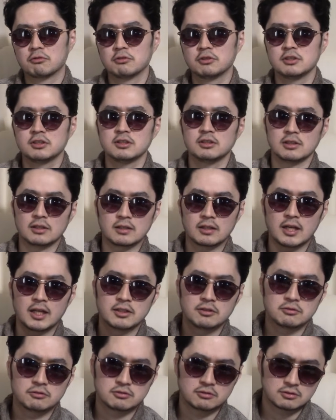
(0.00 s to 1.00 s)
こういう
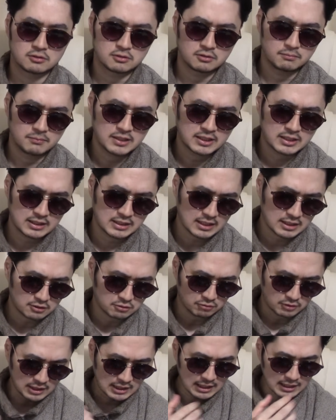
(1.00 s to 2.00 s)
あのミキヤ
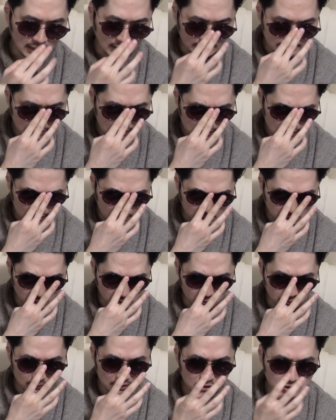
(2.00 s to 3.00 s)
とかなんか
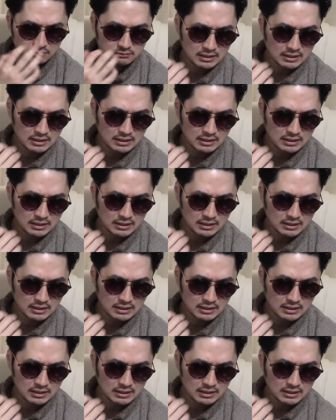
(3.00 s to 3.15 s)
こう恵